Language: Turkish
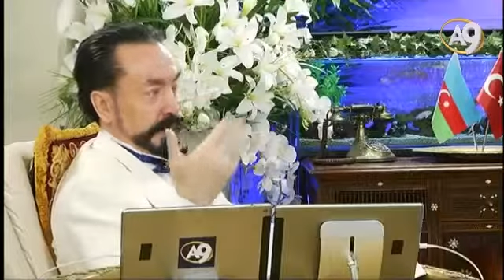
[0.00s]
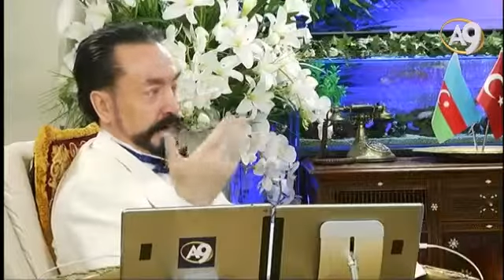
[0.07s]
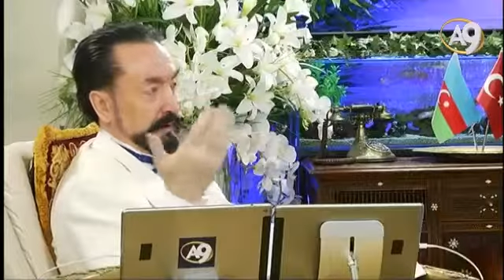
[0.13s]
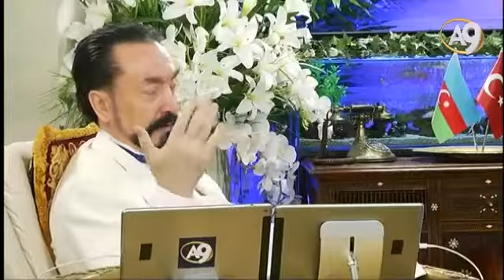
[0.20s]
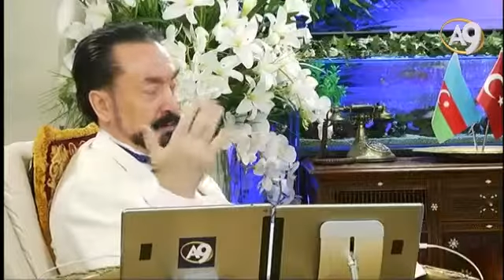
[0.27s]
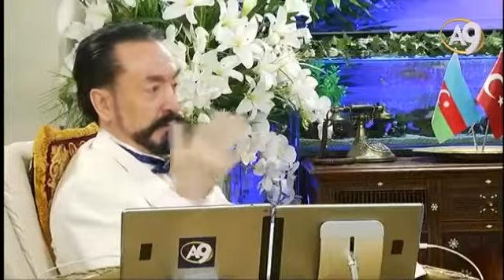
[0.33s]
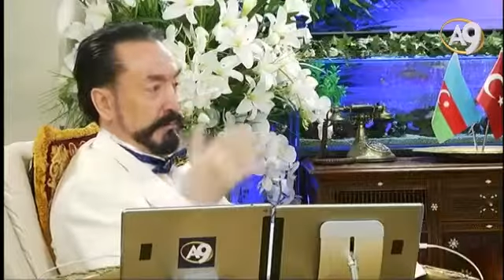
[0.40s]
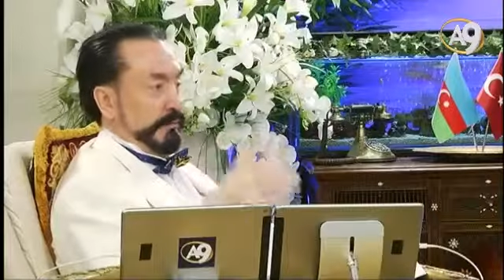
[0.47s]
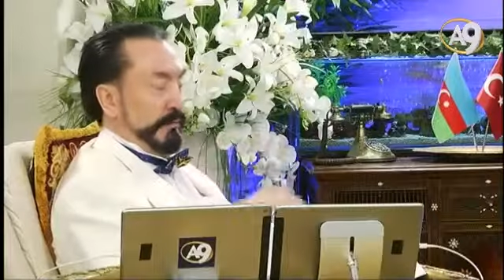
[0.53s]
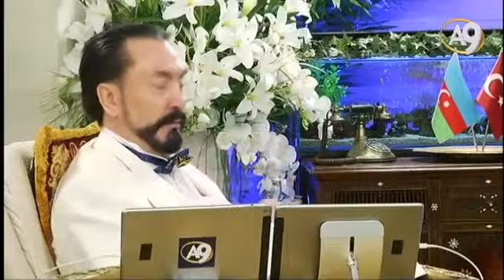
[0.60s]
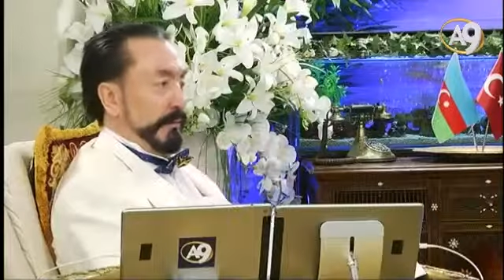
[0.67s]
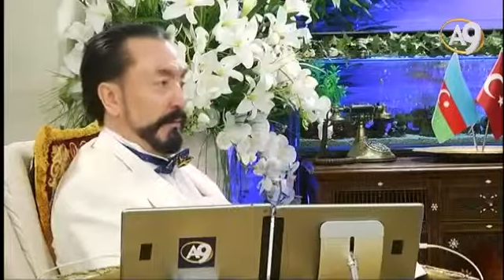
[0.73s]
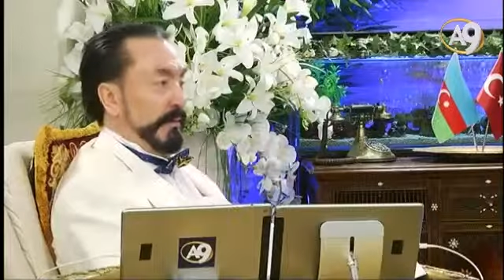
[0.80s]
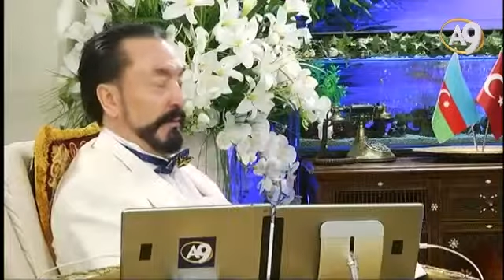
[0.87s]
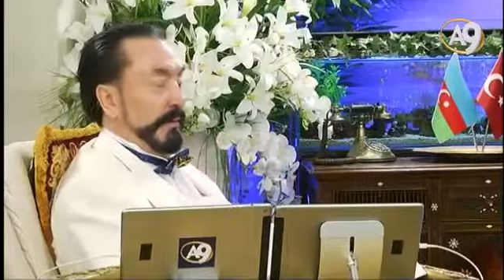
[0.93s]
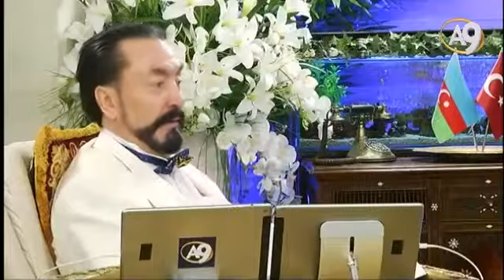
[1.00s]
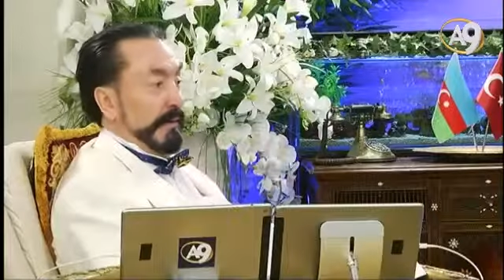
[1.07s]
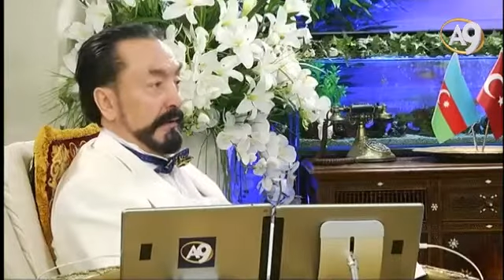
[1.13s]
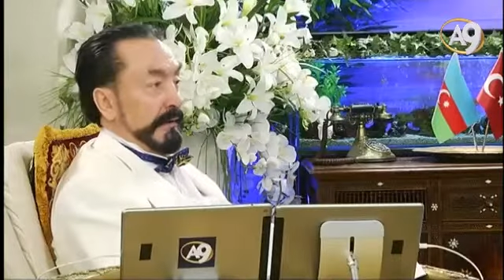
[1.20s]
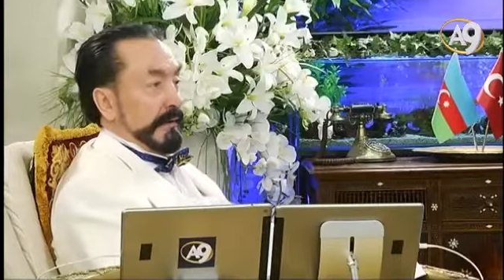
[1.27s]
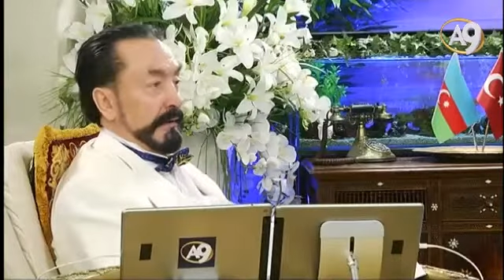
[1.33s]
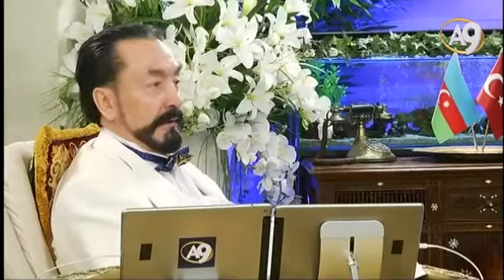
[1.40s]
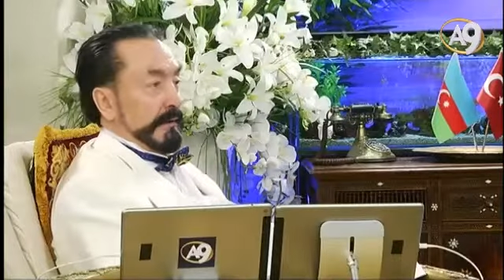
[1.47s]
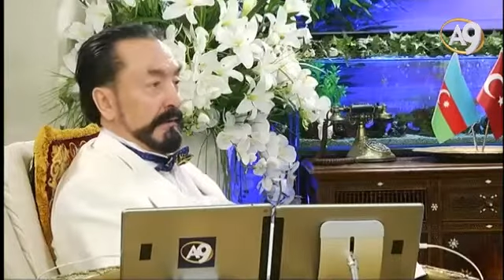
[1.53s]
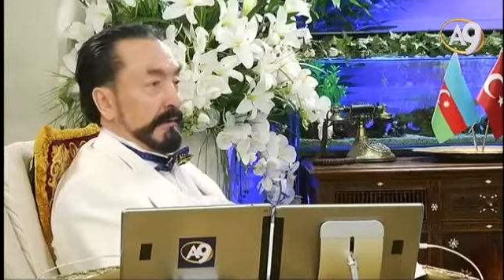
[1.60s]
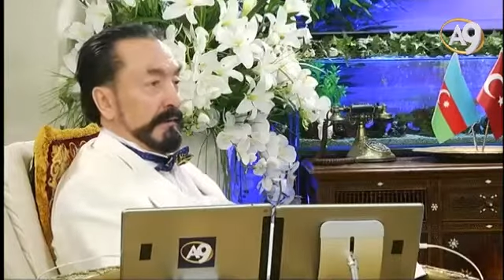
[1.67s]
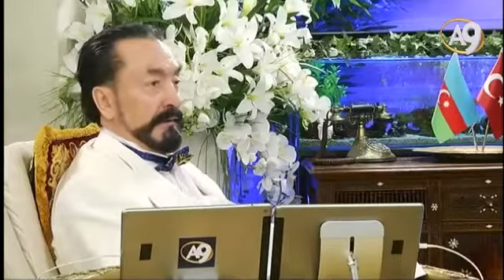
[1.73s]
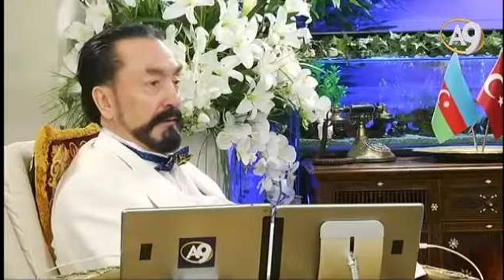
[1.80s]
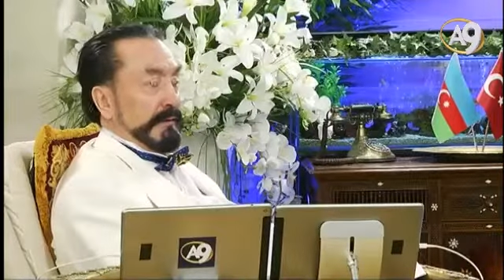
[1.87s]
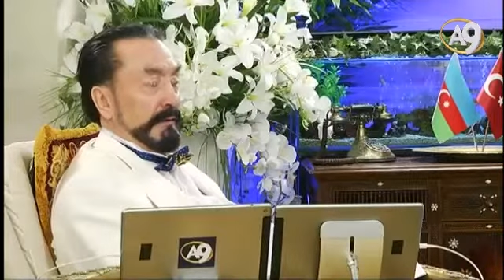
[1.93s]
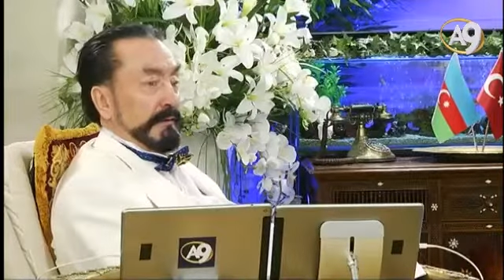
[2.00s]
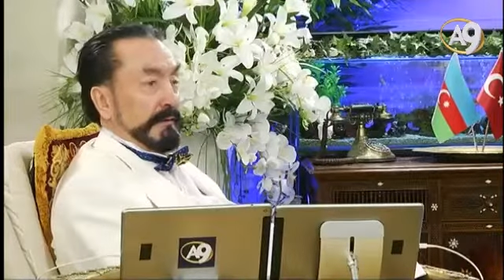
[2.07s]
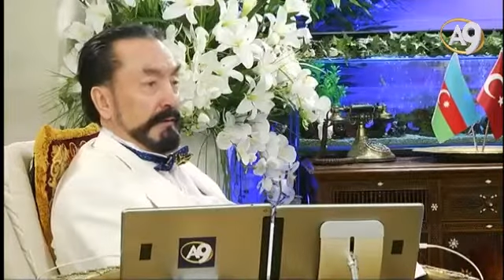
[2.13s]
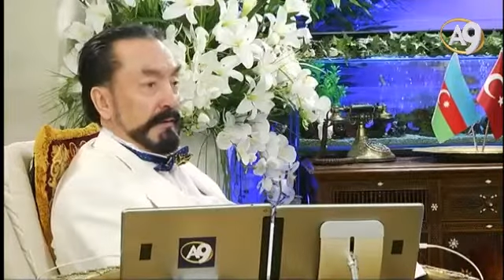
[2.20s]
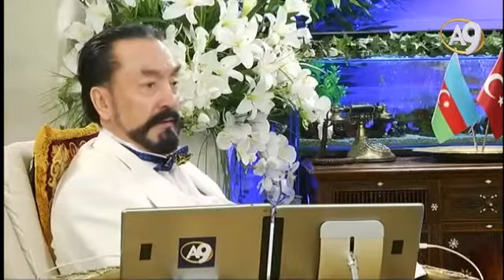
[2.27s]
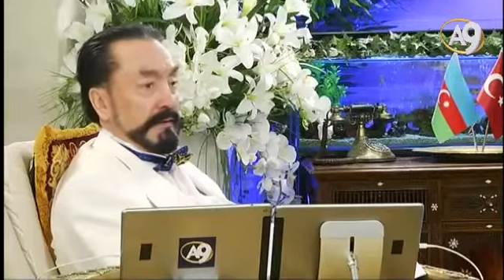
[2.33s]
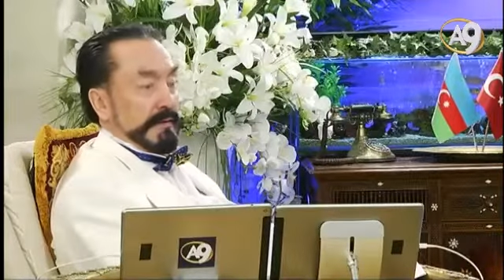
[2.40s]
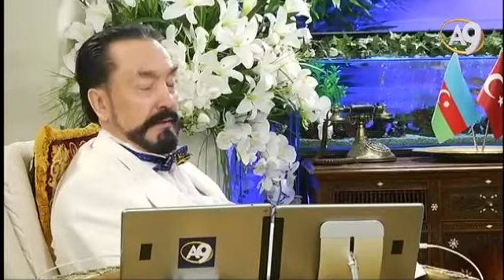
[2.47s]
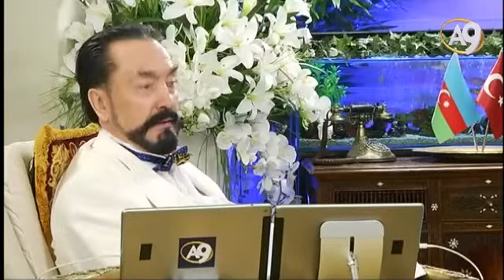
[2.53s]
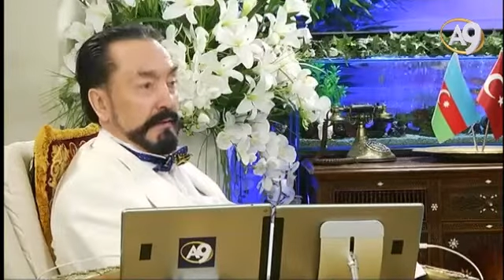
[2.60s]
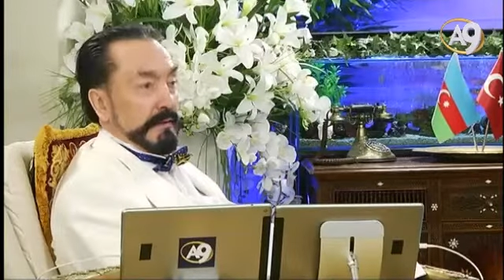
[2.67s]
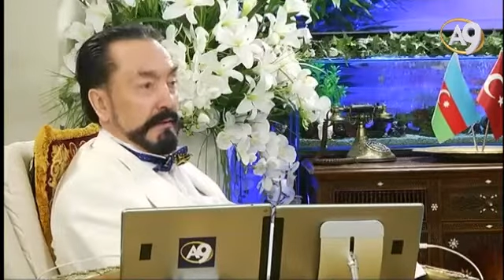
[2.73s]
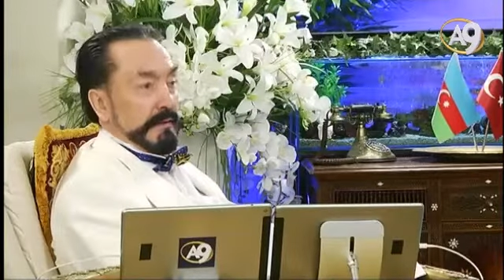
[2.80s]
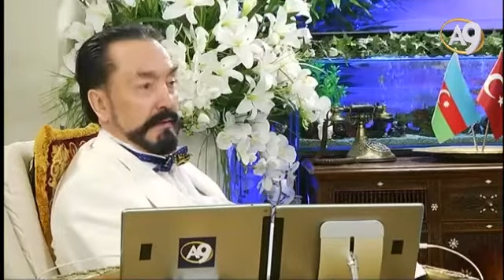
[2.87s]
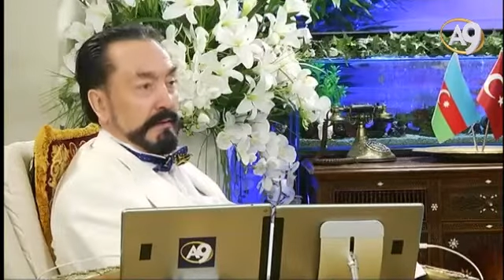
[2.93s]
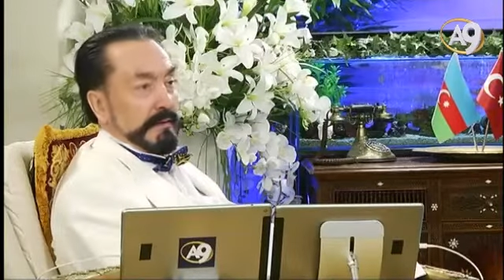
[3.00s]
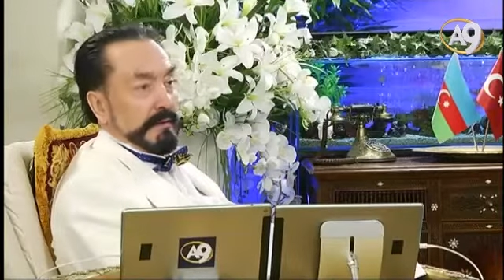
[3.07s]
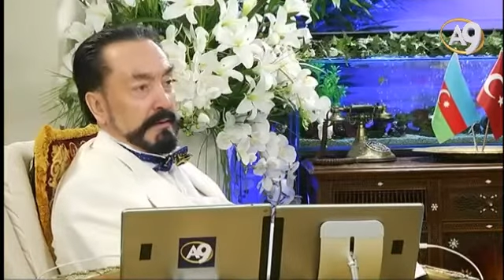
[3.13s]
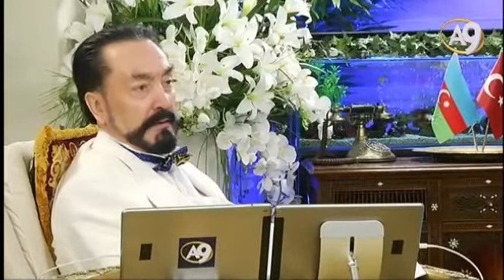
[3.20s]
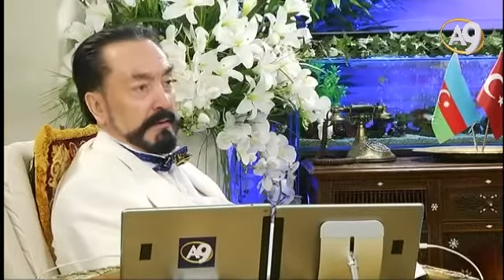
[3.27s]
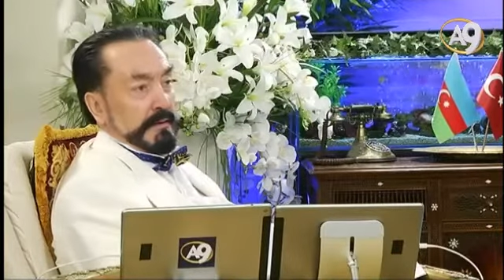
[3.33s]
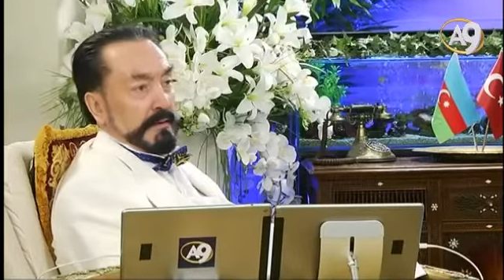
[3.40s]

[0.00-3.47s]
tesis kuruyor. E, tesisleri de